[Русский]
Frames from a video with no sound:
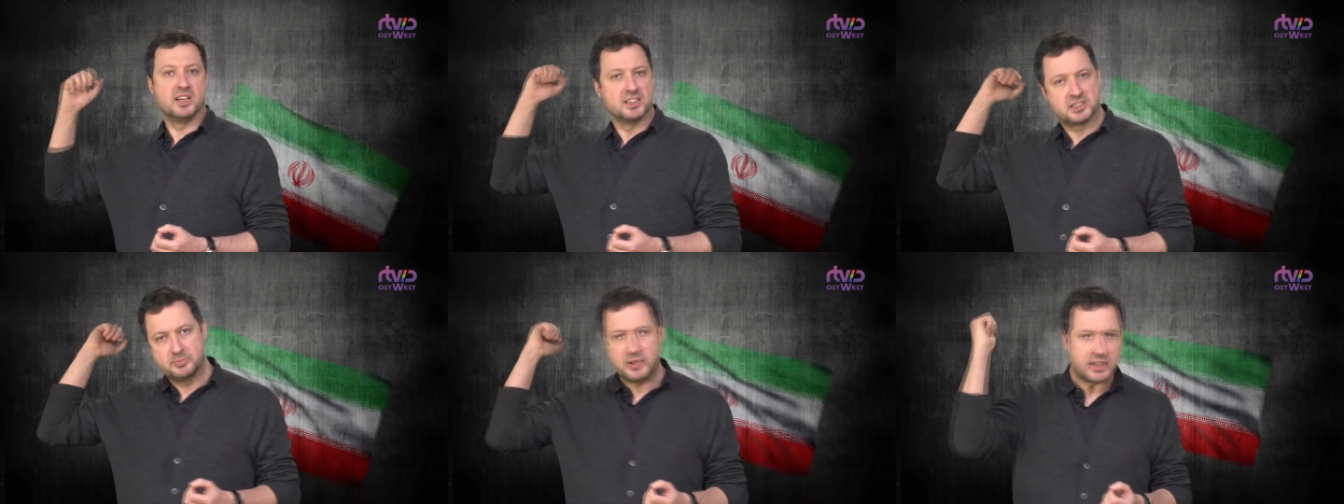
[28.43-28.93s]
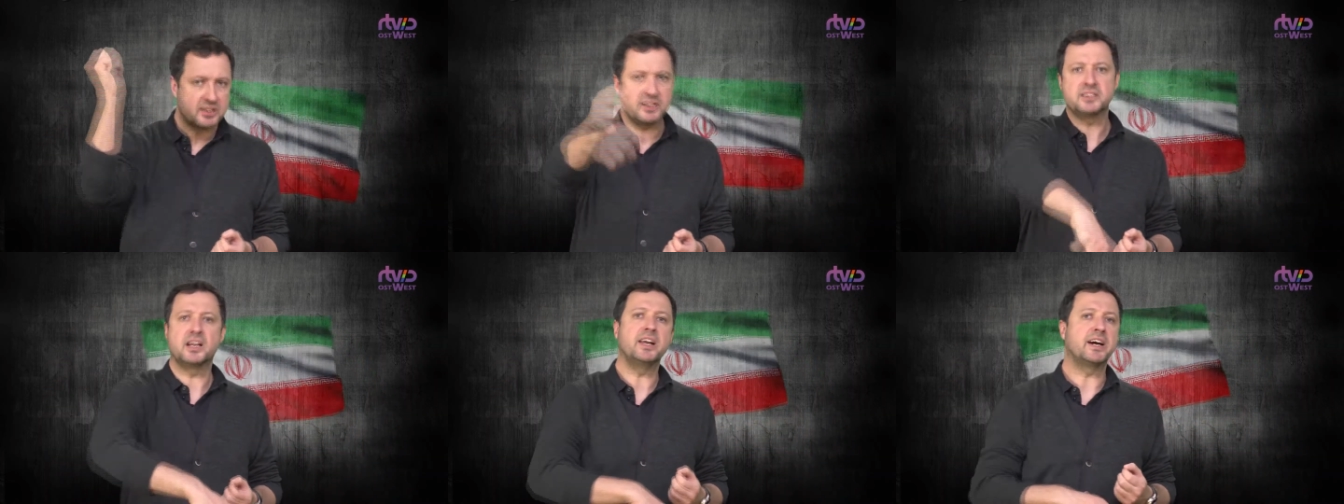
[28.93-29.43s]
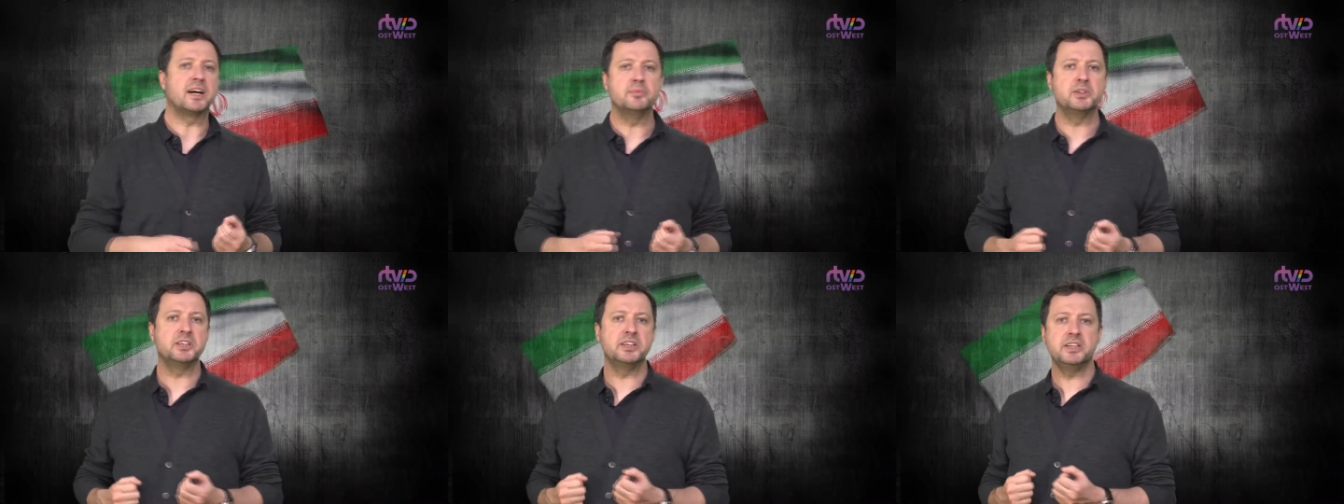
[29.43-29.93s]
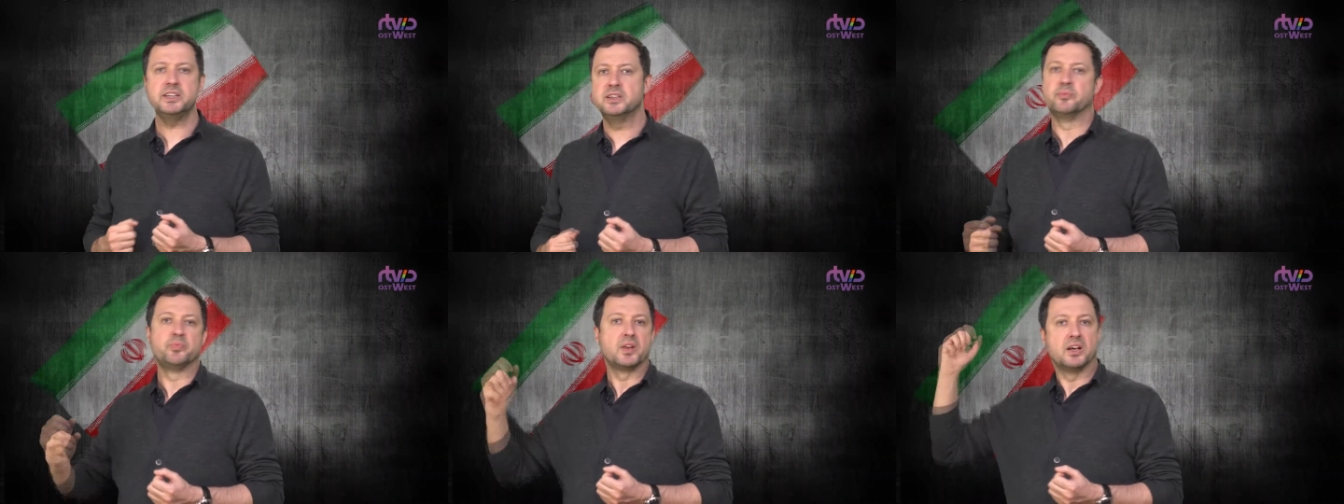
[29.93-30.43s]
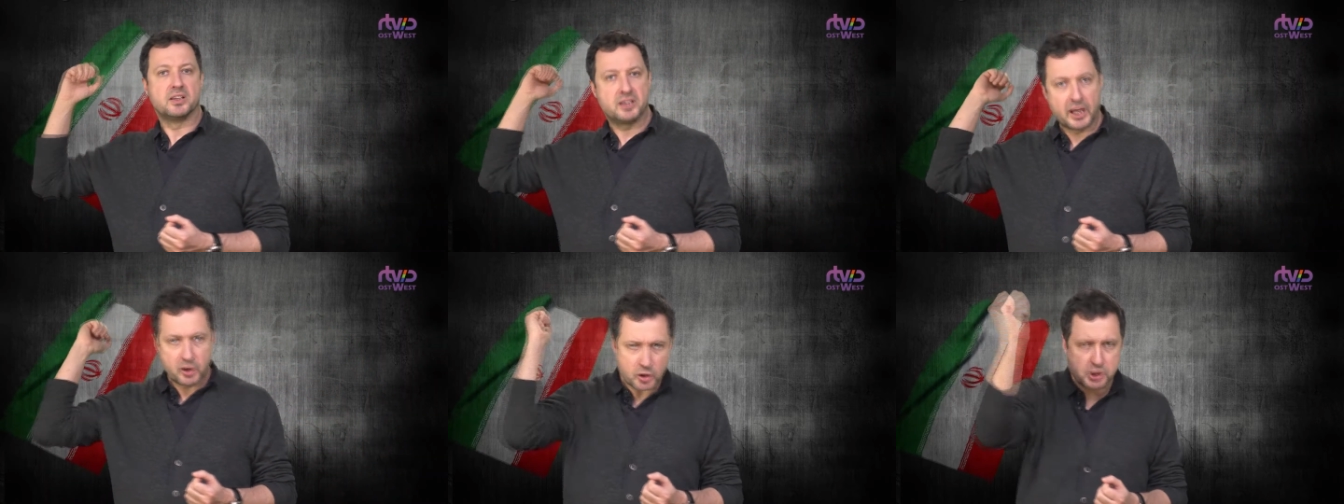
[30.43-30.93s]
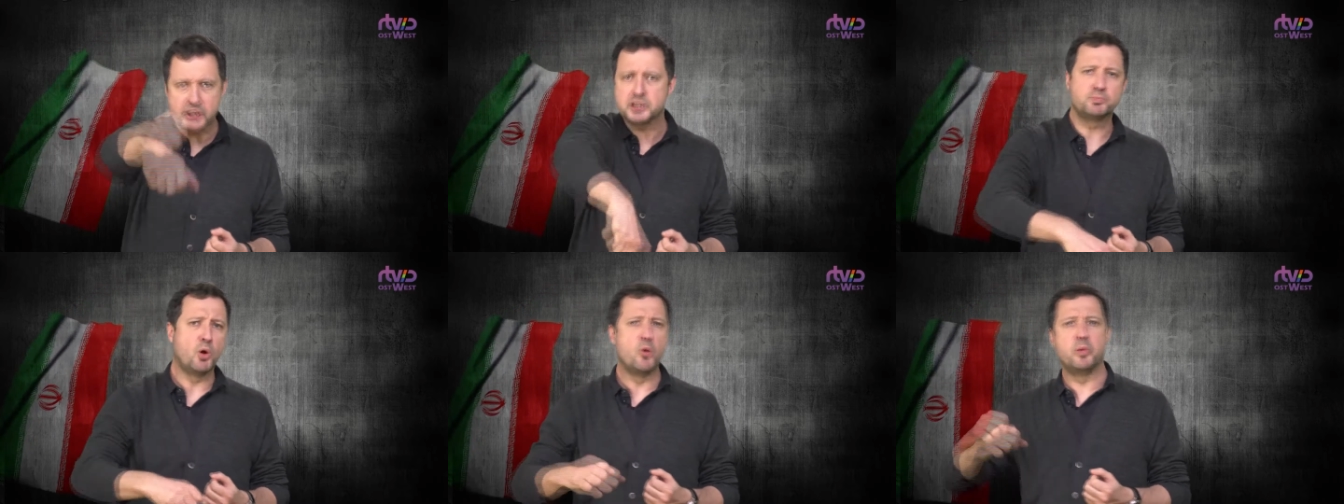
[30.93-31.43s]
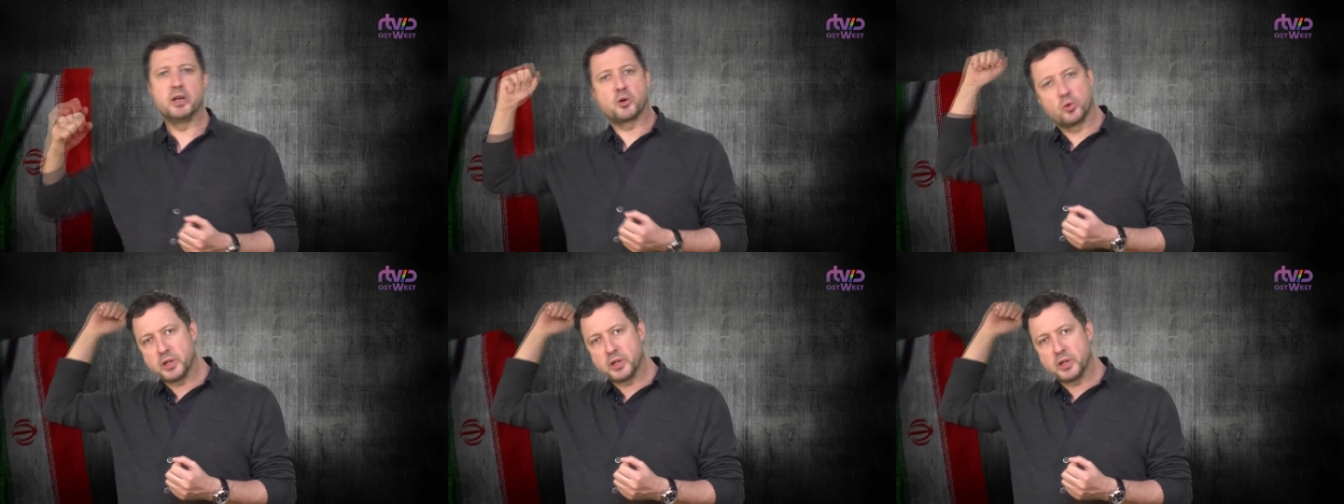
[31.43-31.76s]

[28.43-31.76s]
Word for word: Смерть Италия Хаминеи!» Даешь республику,